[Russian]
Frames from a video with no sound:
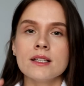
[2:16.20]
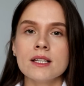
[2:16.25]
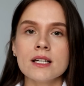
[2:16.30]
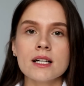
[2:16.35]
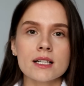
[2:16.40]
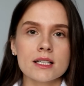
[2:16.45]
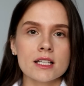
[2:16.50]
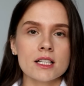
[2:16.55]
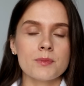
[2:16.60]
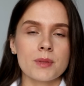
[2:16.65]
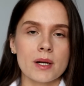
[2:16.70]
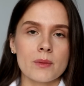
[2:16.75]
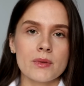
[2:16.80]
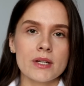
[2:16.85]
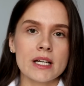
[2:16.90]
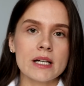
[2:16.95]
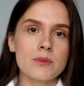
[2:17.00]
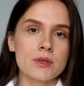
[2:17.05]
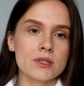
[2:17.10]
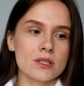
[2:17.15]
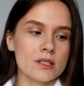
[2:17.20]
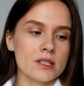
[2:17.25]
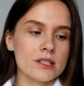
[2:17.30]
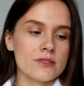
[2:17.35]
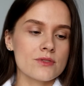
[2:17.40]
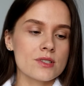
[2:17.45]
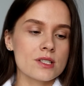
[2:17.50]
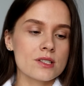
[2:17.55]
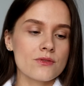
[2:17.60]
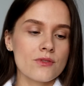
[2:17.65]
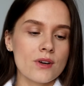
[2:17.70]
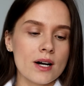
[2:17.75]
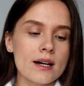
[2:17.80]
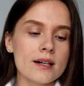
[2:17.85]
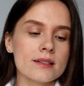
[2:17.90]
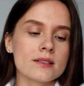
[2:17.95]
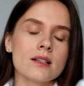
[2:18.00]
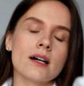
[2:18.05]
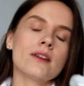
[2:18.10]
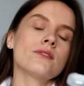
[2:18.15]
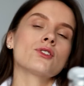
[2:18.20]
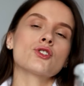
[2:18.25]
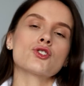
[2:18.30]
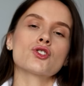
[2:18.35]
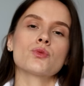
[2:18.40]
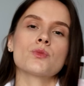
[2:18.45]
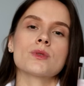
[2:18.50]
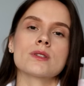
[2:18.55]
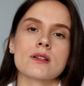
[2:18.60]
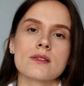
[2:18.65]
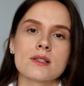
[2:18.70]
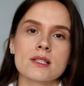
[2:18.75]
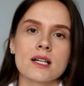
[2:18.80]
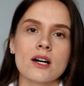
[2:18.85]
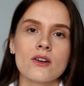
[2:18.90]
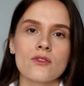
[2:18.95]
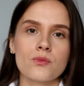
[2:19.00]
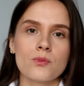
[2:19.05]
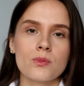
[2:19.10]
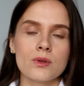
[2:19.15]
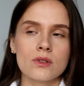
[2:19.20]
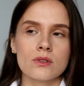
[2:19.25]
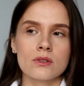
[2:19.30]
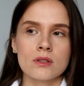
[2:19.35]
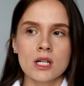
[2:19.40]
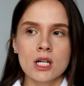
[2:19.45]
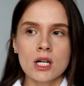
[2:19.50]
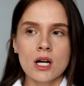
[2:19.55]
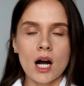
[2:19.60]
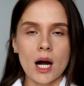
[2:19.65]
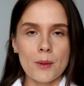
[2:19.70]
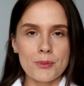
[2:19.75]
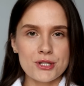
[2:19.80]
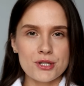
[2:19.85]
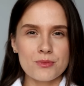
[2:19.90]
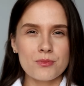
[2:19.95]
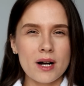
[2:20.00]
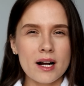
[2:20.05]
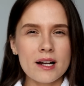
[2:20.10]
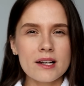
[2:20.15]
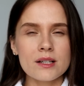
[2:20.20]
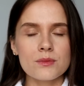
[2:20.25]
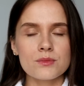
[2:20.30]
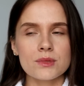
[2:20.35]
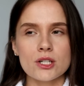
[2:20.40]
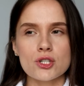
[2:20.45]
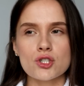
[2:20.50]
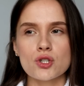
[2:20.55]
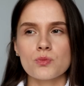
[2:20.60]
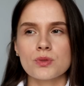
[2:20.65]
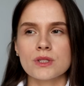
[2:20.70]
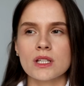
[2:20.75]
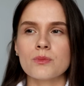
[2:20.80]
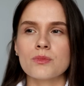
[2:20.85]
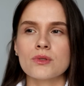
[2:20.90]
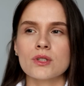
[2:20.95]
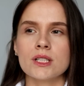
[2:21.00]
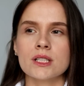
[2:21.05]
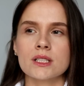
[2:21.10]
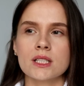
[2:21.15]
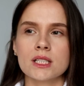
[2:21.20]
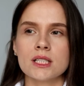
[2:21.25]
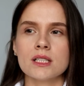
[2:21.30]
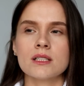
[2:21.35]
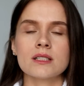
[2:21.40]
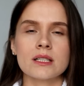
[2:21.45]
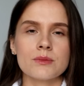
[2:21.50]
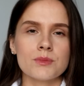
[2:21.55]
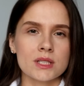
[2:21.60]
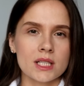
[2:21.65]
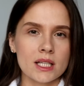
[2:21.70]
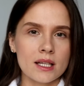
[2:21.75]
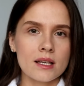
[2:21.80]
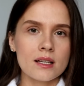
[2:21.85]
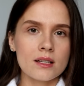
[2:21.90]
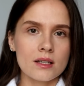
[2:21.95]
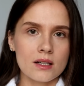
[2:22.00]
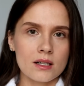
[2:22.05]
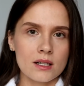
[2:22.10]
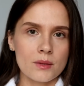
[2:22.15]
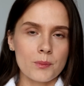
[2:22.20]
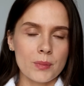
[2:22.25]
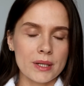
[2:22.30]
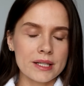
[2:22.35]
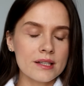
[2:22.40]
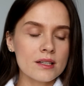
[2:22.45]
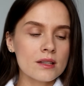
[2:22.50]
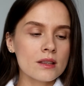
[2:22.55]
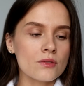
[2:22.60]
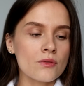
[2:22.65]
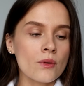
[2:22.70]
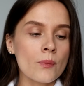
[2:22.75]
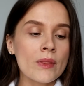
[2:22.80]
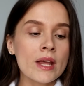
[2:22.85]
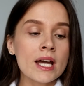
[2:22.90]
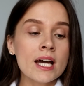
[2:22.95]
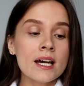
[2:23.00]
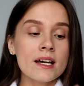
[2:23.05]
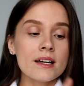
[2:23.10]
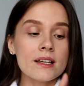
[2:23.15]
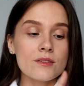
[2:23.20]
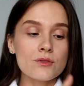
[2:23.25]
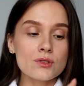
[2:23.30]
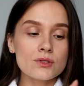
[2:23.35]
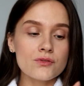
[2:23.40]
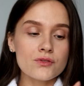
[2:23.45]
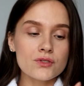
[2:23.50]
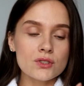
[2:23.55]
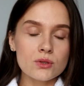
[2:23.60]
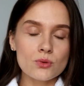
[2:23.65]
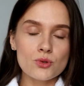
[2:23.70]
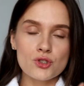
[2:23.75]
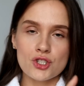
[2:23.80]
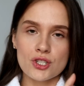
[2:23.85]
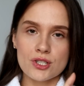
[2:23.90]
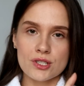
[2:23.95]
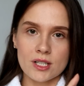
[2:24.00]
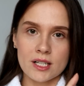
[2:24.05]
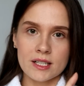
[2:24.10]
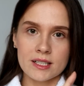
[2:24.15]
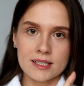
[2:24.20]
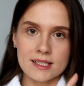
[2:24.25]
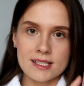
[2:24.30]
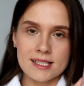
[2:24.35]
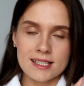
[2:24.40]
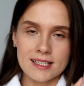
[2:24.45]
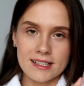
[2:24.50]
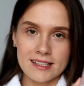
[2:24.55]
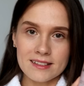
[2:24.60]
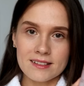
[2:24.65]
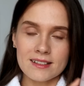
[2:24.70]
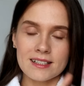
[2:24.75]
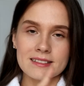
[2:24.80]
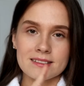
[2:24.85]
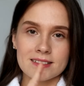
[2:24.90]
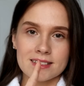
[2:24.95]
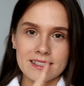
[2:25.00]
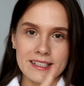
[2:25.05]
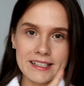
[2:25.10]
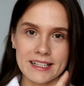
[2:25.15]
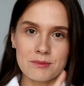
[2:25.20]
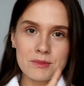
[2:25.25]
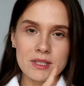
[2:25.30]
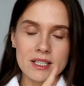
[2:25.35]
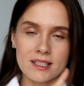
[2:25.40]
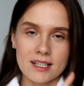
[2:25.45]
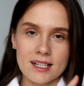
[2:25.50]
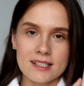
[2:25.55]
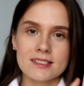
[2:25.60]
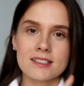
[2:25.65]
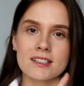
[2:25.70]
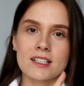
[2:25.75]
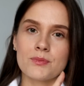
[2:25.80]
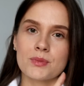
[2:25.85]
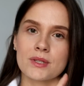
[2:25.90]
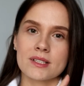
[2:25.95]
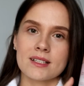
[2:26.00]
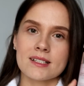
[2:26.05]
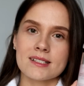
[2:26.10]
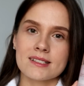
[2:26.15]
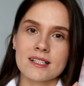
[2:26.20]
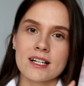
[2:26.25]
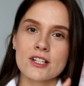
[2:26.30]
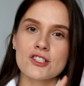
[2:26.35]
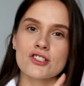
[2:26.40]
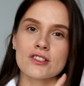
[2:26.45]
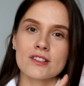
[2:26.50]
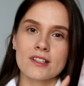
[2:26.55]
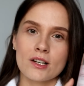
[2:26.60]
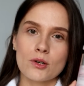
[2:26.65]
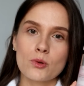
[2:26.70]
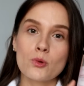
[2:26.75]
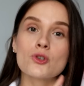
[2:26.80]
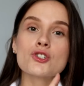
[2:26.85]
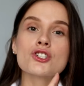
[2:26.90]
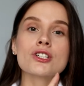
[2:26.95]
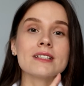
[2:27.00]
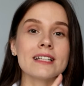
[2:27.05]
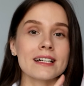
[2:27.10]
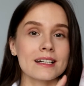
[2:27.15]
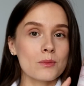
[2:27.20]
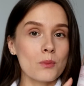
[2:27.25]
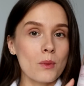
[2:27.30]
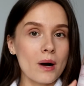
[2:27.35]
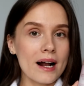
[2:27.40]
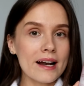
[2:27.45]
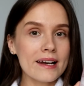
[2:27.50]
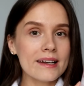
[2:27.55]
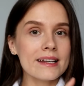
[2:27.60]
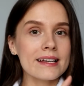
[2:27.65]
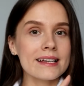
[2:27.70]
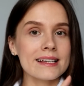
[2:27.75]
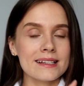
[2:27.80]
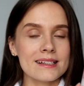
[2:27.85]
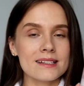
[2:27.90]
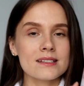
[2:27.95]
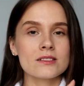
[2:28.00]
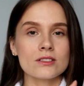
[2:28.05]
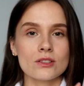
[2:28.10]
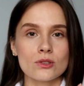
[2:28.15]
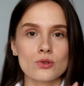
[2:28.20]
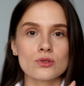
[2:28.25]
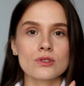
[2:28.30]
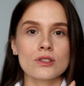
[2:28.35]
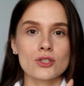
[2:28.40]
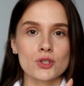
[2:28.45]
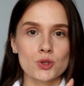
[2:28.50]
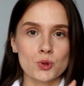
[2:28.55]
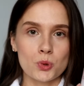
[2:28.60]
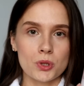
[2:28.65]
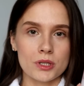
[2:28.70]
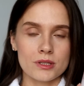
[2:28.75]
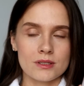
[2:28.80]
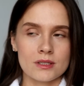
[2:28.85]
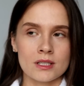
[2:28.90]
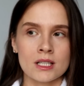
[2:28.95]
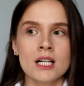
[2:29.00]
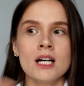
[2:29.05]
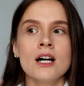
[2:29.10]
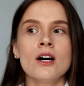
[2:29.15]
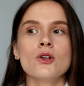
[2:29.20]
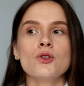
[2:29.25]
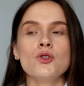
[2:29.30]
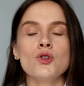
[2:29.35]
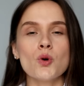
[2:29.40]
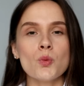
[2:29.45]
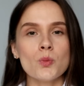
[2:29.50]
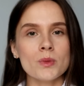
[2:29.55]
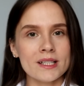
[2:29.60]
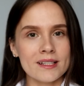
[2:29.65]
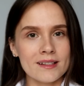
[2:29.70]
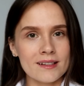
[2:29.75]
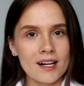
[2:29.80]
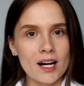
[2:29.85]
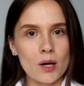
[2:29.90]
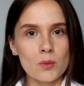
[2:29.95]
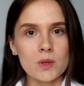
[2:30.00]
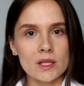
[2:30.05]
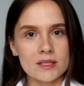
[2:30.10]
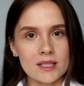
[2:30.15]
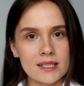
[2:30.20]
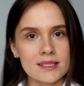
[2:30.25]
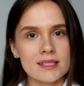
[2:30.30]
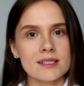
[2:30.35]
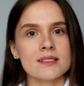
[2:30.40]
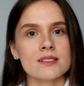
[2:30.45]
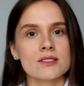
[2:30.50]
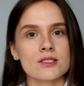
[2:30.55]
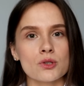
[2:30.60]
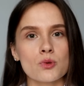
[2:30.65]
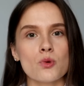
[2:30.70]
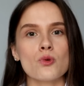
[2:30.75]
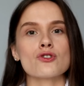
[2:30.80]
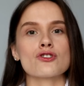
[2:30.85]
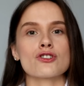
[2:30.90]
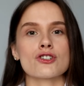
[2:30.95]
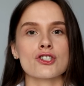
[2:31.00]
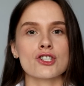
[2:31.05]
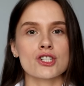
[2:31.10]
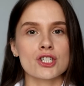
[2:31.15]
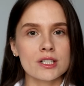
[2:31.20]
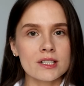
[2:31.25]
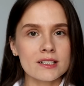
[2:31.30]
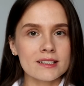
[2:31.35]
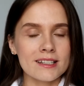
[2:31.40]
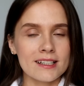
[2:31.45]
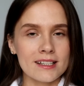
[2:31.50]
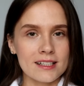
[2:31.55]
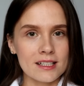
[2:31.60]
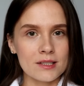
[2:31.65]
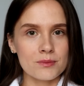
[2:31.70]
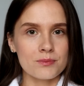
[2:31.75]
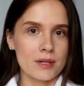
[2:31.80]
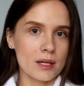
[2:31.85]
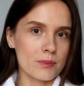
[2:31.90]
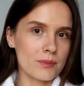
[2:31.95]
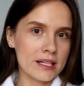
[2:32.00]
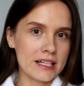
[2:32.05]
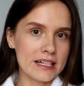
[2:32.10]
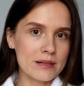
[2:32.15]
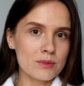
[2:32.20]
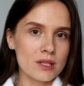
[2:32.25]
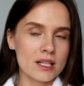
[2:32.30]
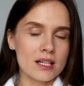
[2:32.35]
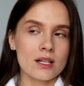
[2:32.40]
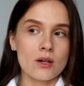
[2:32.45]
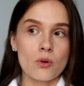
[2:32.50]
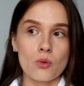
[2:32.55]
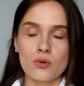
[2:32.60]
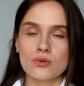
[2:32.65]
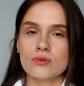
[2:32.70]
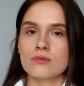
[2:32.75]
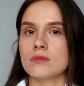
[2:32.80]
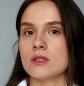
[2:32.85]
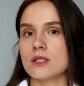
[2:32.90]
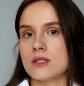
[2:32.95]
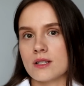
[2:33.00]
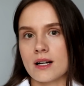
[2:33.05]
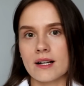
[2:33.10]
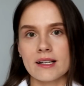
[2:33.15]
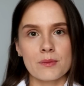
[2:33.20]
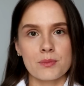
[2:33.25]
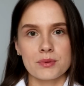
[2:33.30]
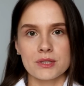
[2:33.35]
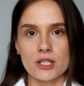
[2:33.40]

никаких проблем это не вызывает. Главное, чтобы состав был оптимальным, да, чтобы не было никаких комедогенных компонентов. И вот в случае с Icon Skin этот крем как раз-таки предназначен для кожи нормальной и склонной к сухости. Но мне мне, обладательнице кожи жирной и проблемной, он идеально